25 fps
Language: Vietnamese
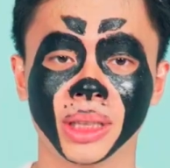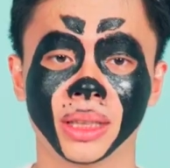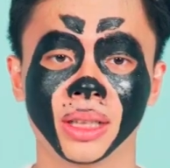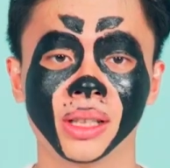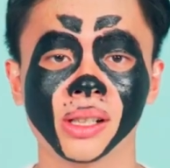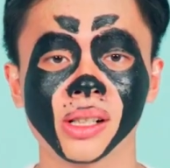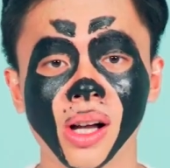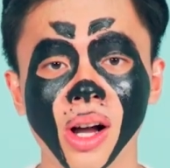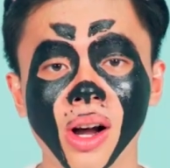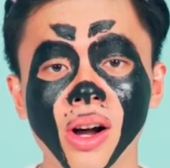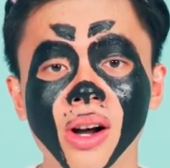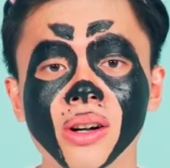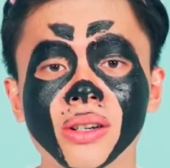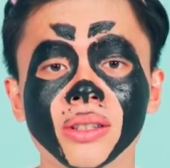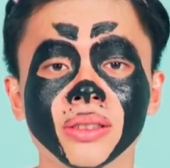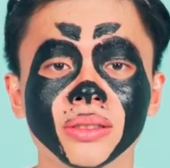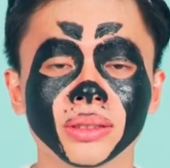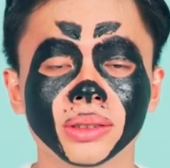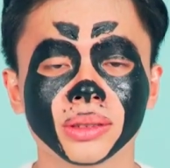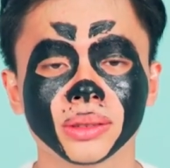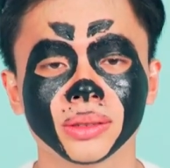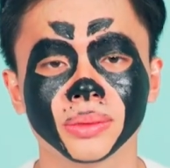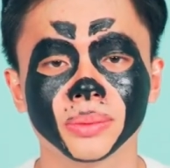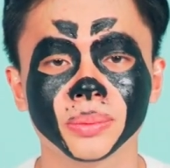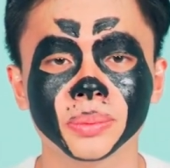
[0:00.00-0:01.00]
là nó
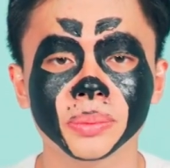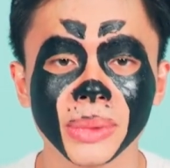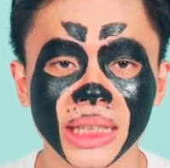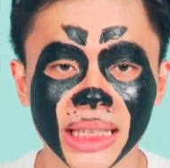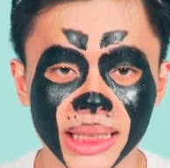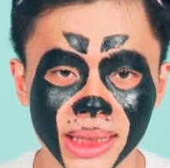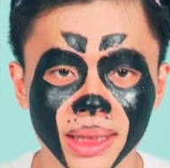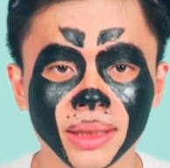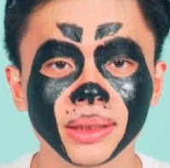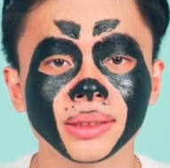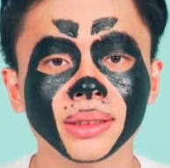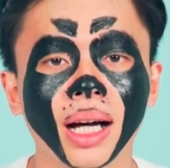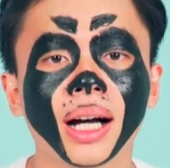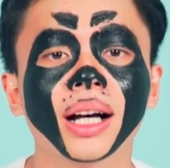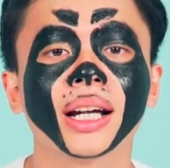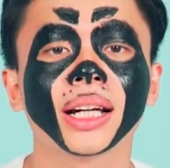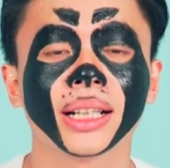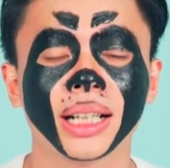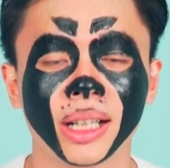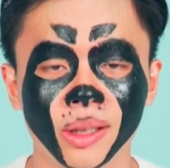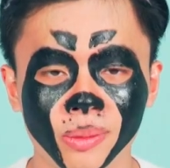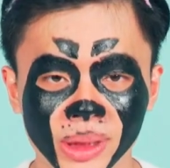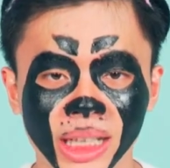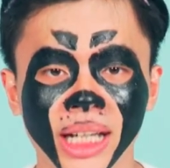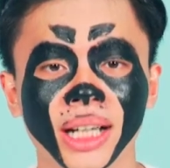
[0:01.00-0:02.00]
có bị xước thật hay
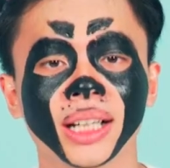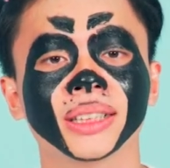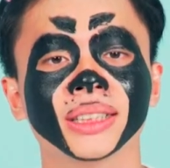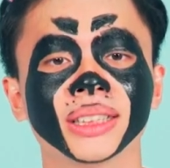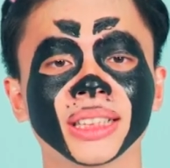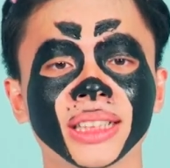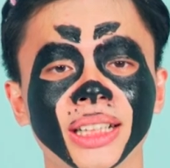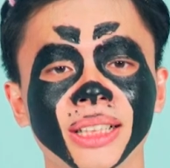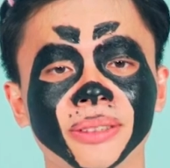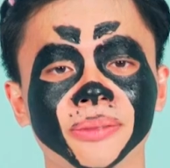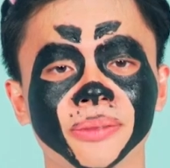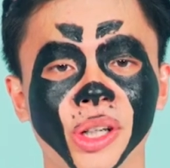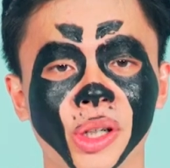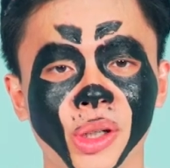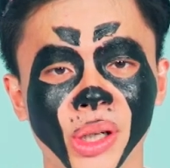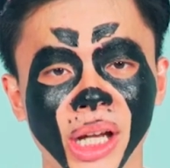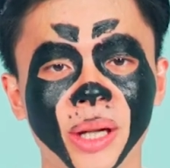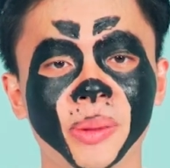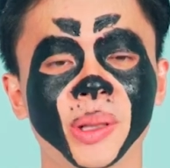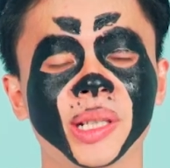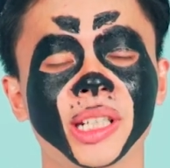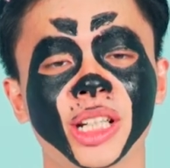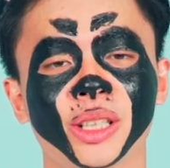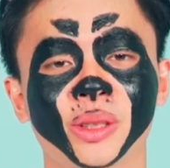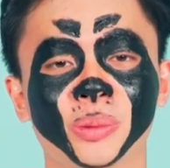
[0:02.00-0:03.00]
không nhé và ok
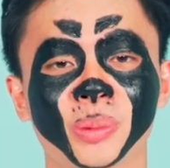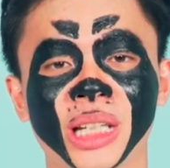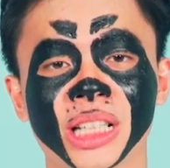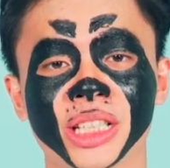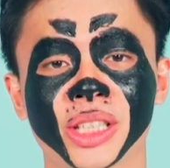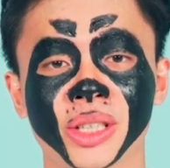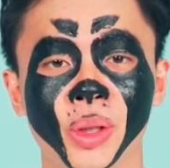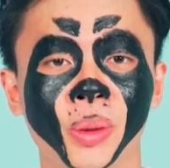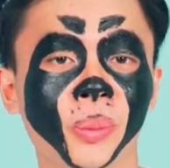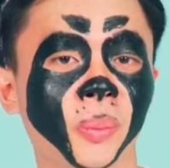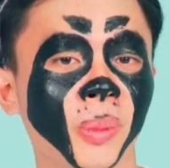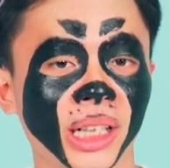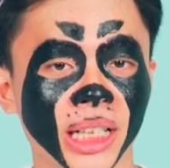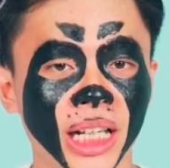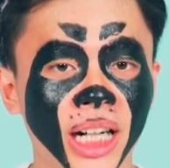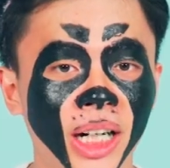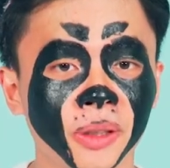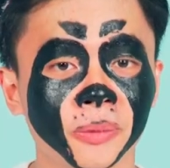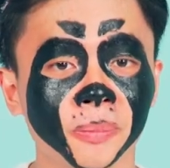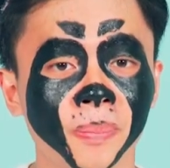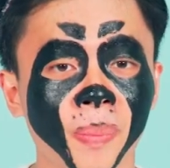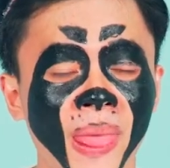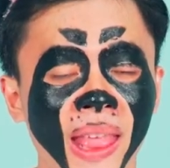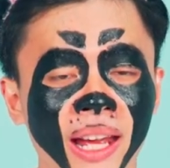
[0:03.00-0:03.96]
bây giờ chúng ta sẽ cùng bắt đầu